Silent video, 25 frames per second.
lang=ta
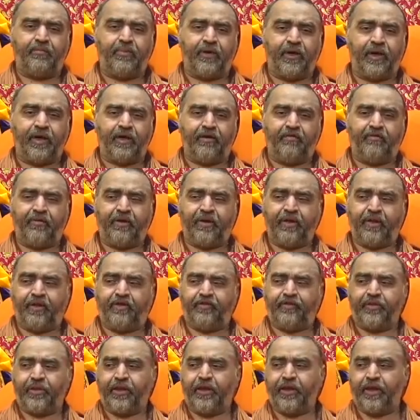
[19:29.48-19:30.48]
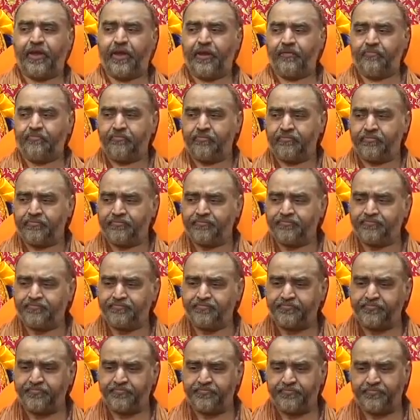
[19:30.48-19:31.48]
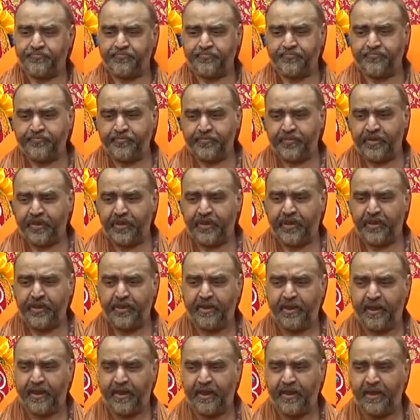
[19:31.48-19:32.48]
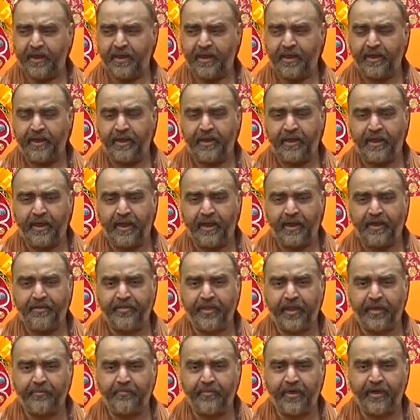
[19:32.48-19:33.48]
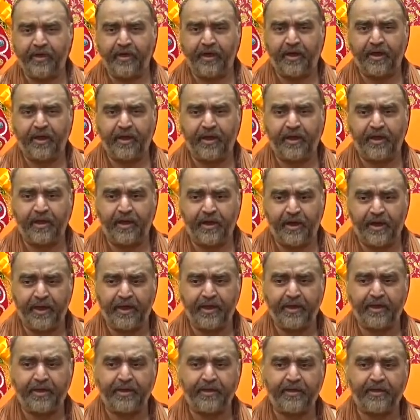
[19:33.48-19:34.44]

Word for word: பல விதத்திலேயும் இந்த நல்ல தர்ம காரியங்களை